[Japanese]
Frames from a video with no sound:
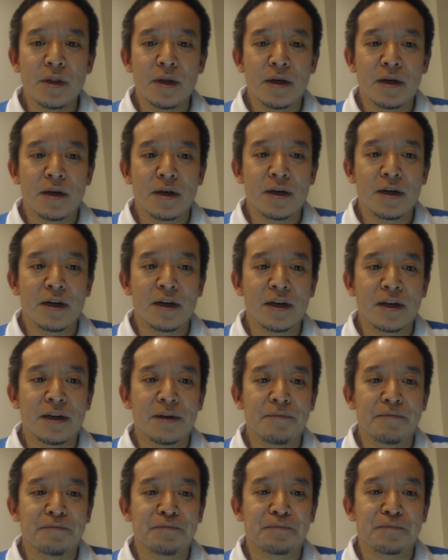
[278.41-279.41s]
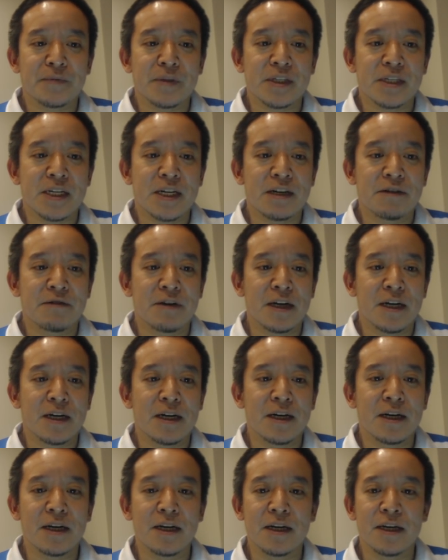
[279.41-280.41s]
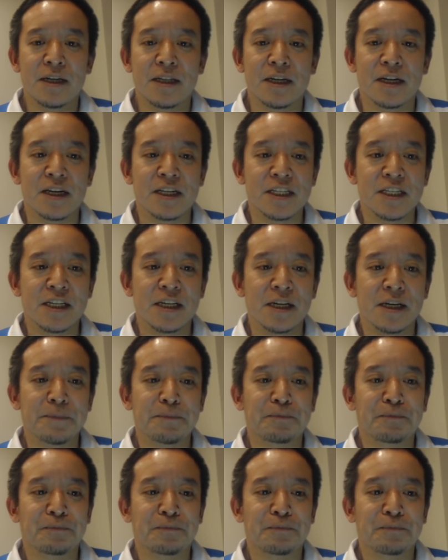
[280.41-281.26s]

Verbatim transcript: えー、サーファーたかしが